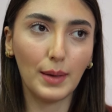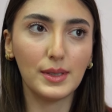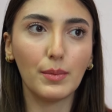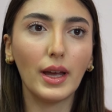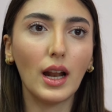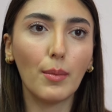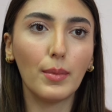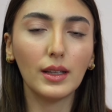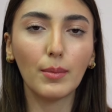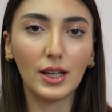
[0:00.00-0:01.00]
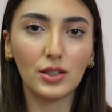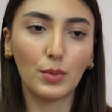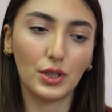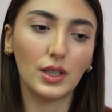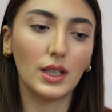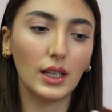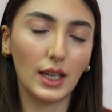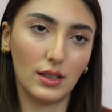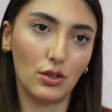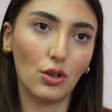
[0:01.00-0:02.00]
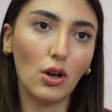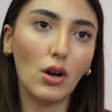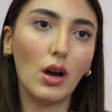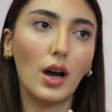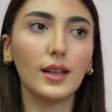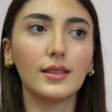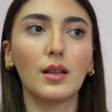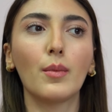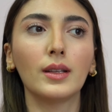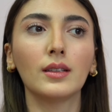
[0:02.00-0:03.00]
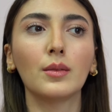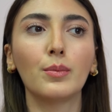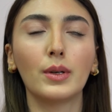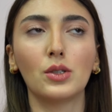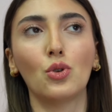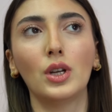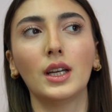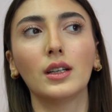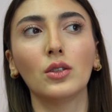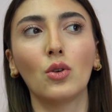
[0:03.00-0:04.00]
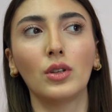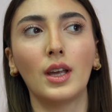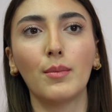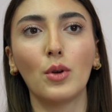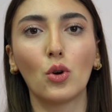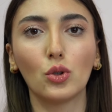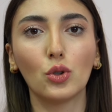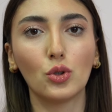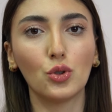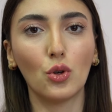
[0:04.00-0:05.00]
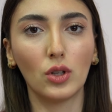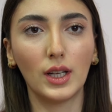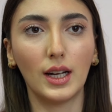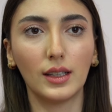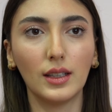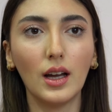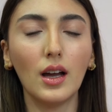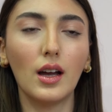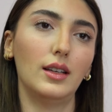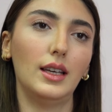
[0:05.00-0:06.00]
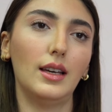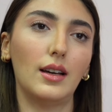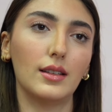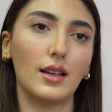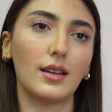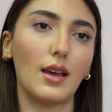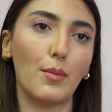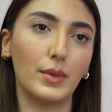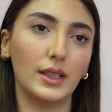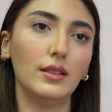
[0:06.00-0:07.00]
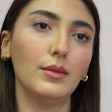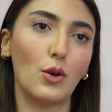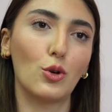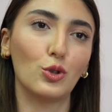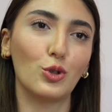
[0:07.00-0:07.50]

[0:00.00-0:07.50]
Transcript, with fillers: Hepsi beraberinde bence başarıyı getiriyor. Aynı zamanda da pasöre yakın oynayan bir orta oyuncu olarak da iyi atak yapmanın, orta